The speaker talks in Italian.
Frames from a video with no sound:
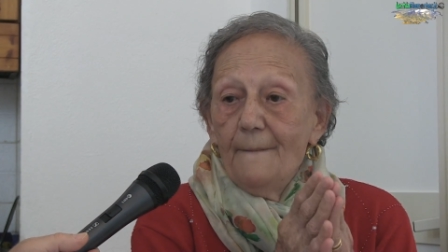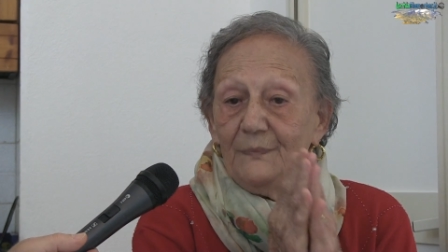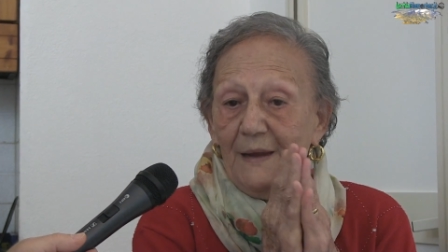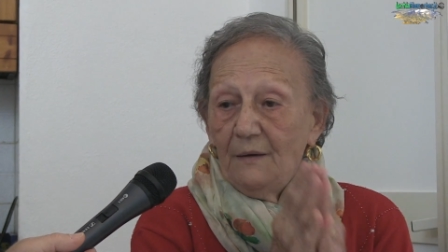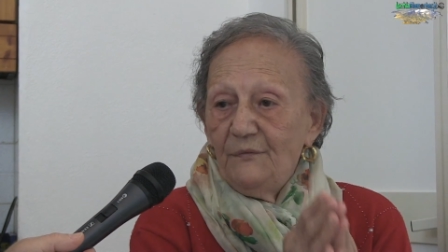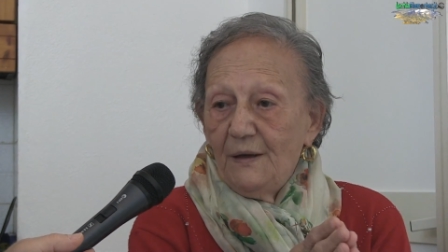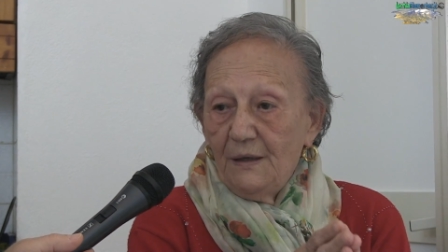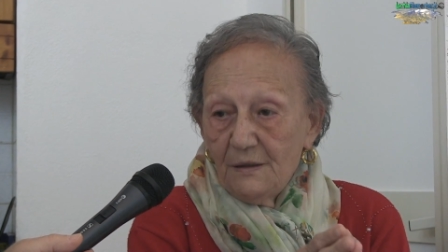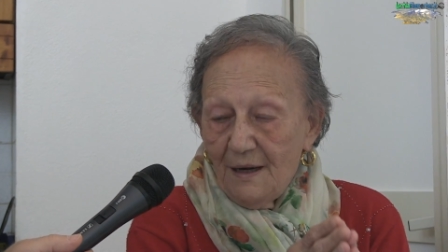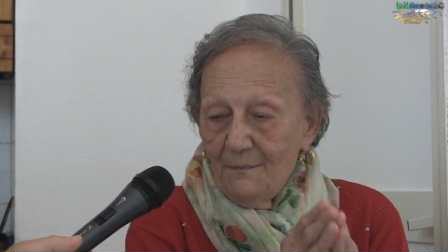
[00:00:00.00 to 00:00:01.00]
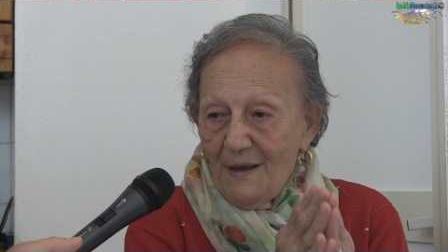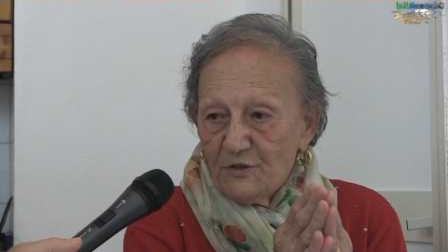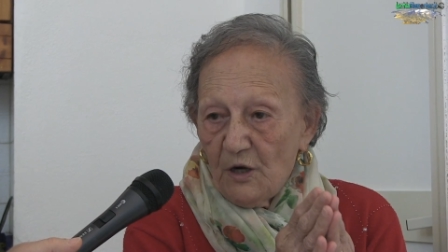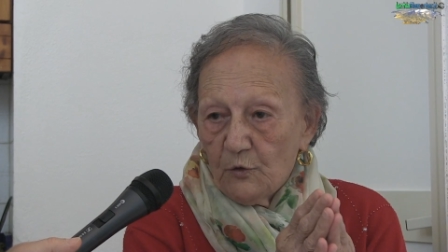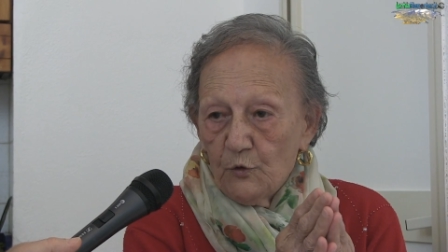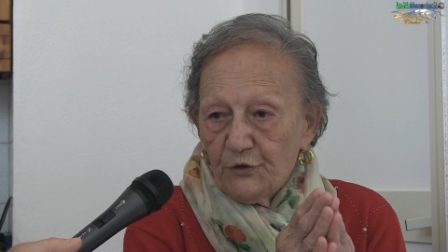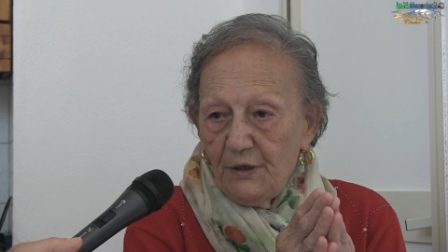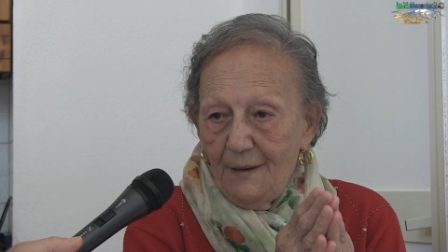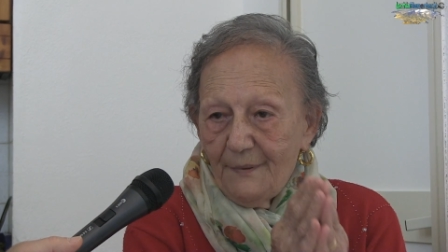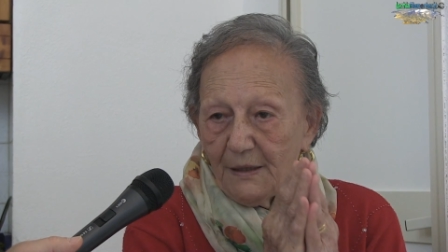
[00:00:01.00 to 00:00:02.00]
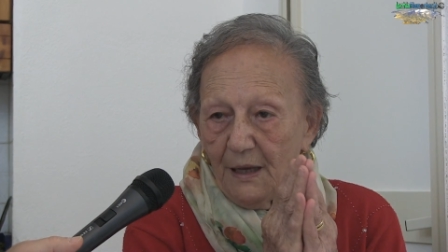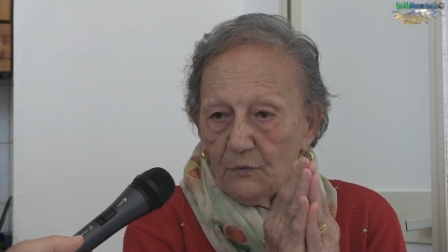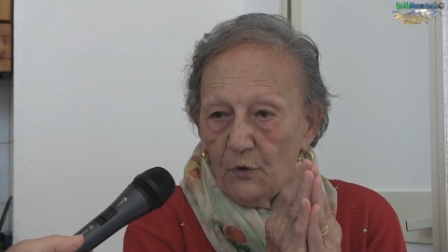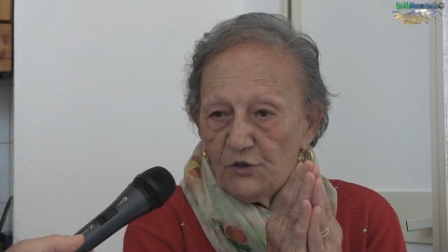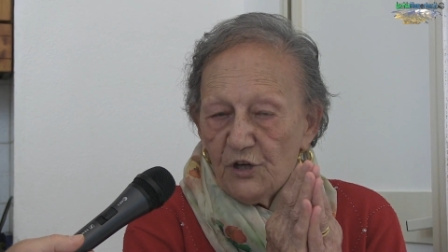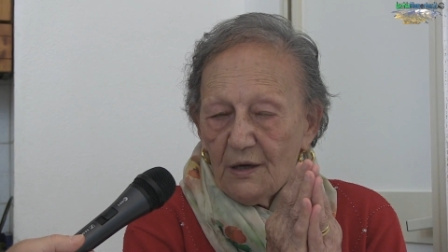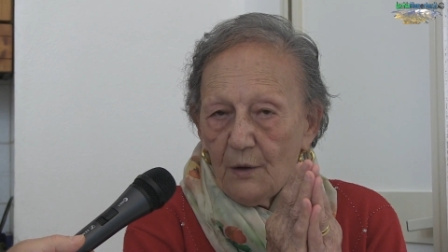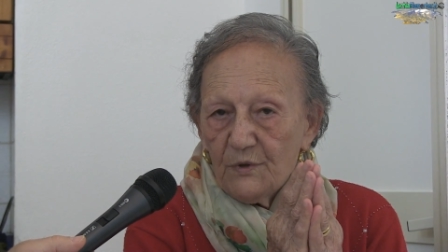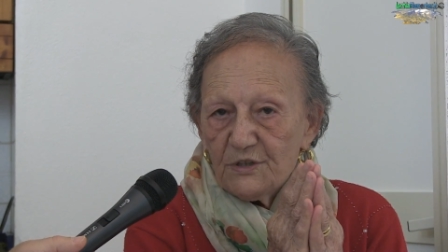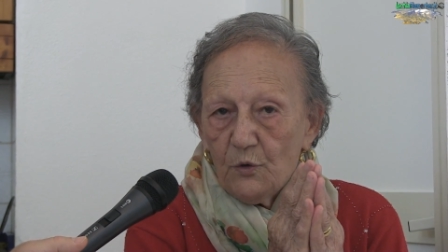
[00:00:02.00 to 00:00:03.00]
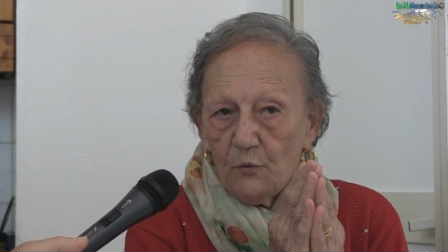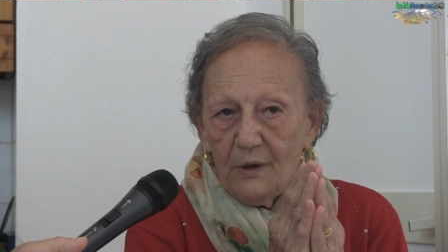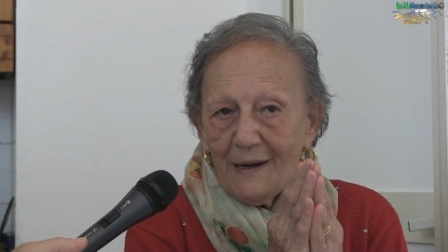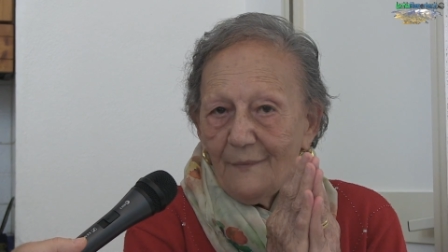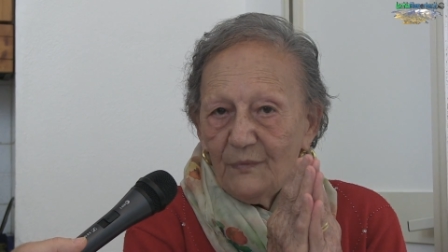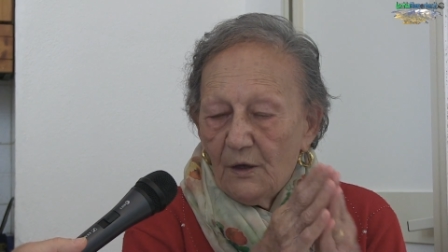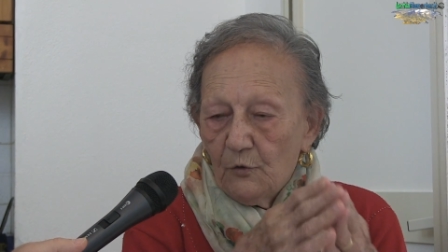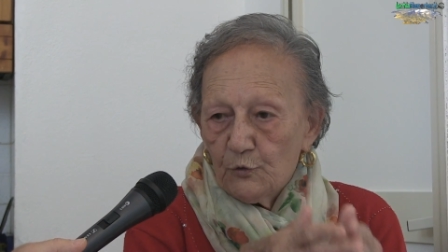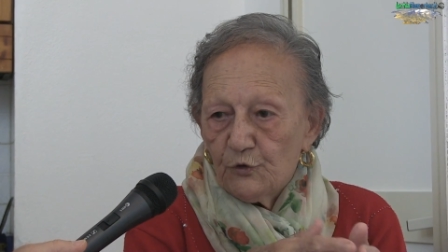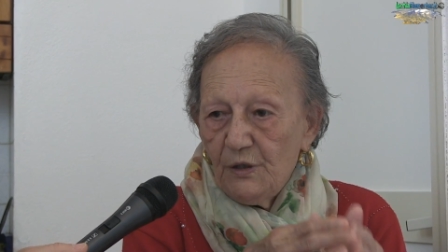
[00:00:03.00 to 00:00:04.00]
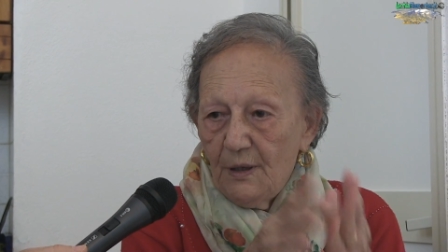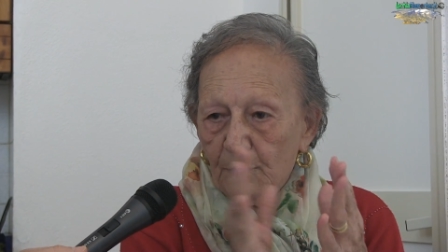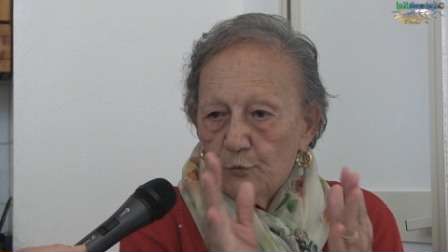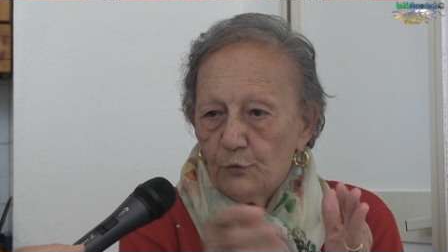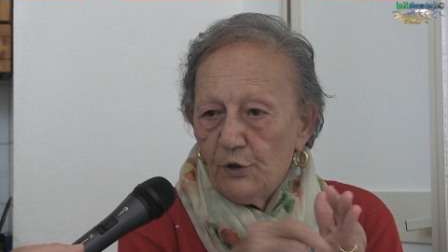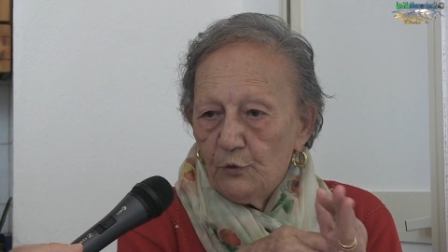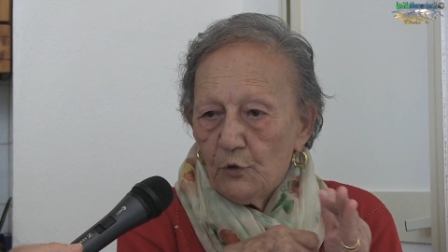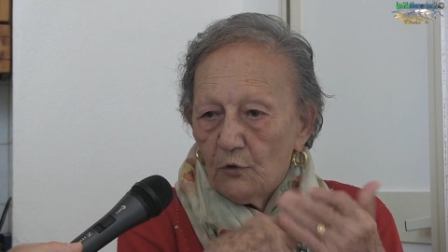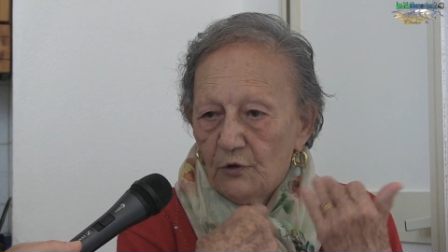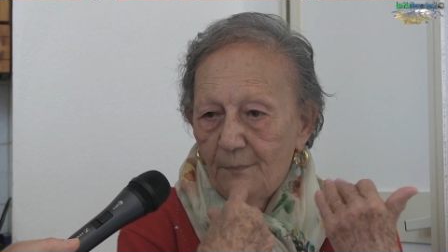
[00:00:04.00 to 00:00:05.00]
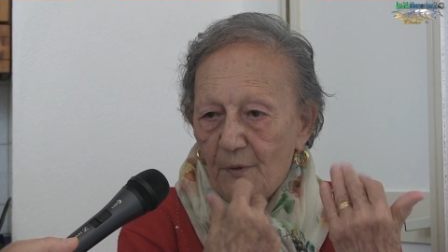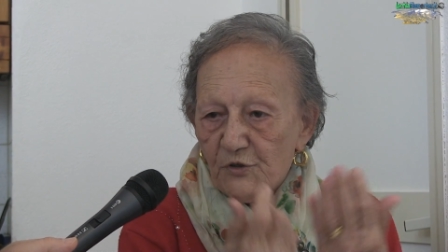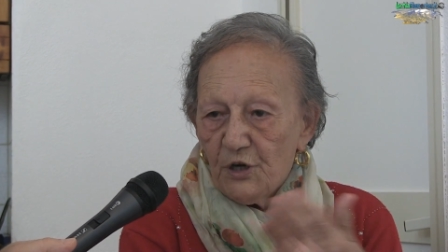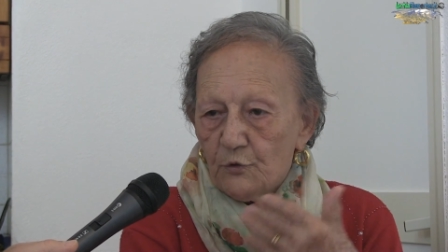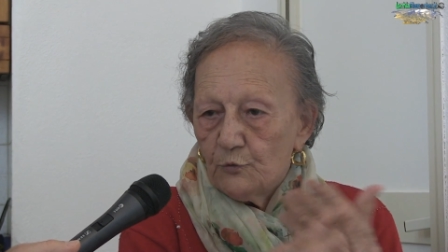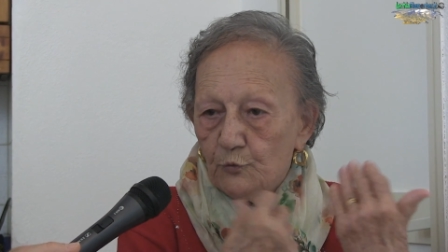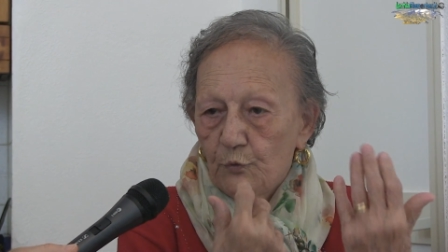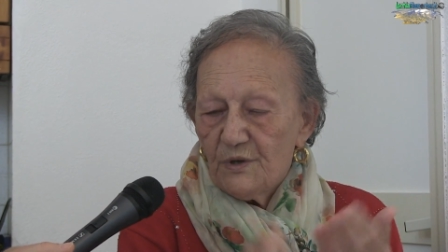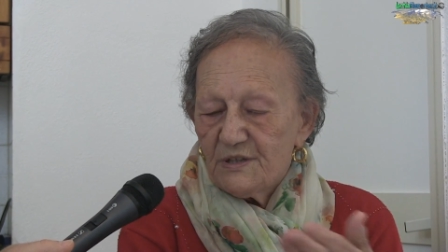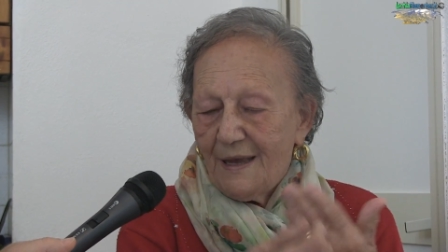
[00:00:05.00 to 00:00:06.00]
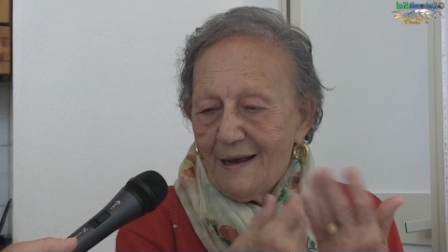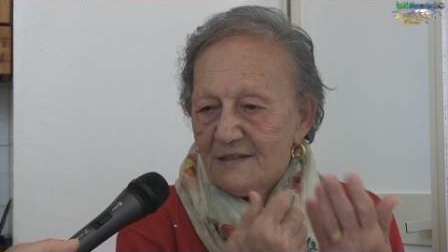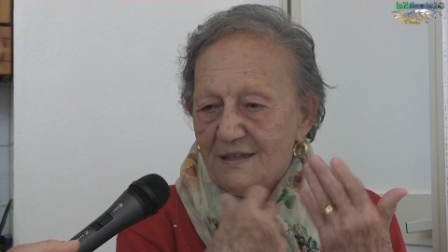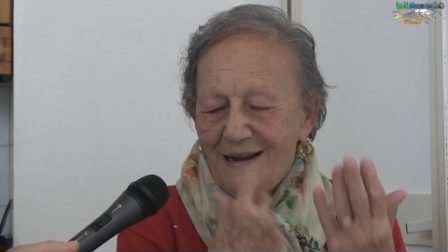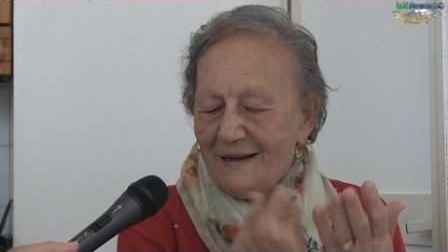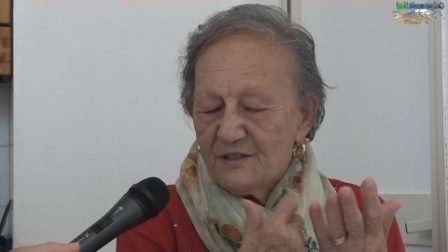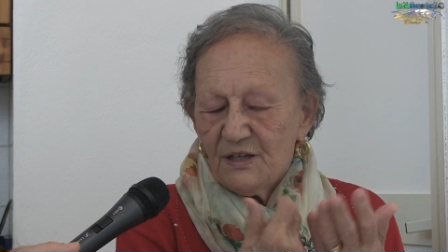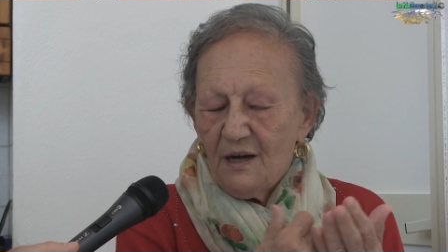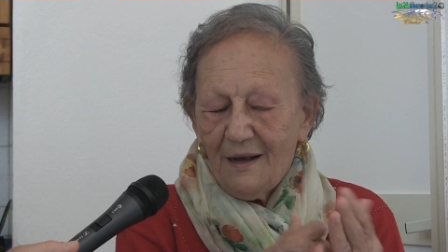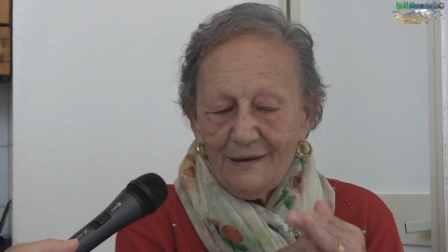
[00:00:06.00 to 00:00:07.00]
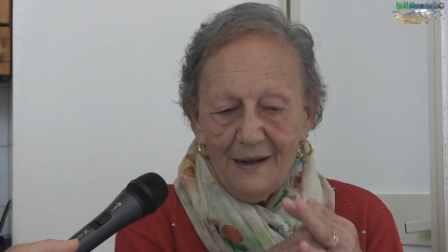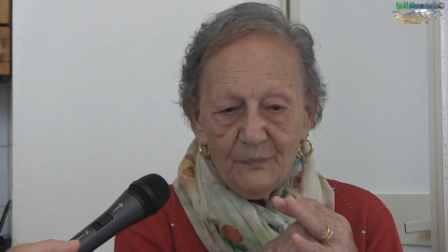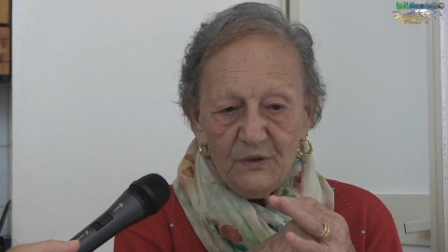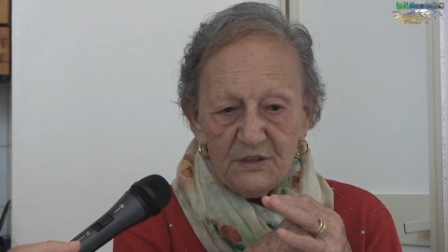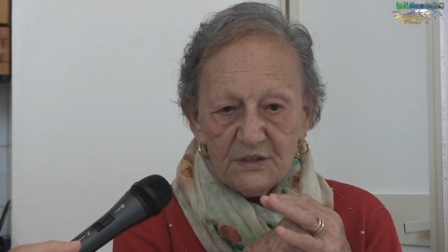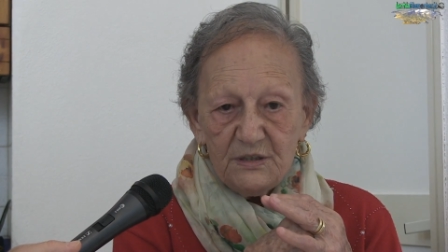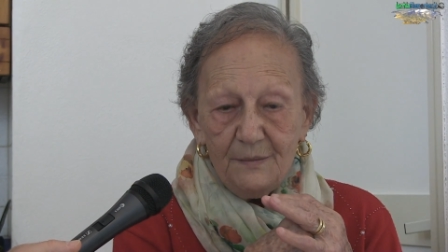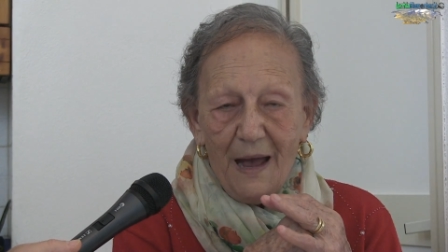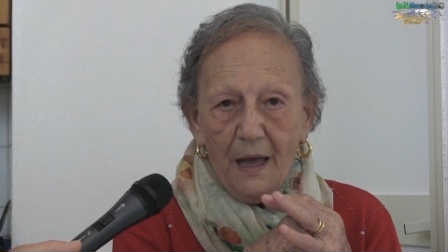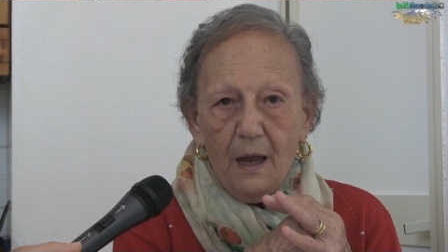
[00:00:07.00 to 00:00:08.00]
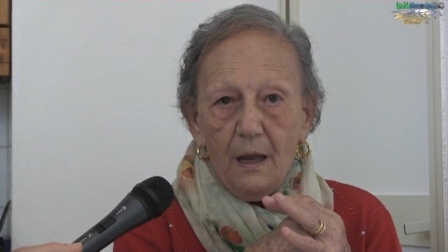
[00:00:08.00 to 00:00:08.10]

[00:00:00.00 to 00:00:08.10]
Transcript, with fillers: nel venire in mezzo al cortile, perché a noi c'era questo grande cortile tutto intorno e poi c'erano tutte queste case, la casa era grandissima,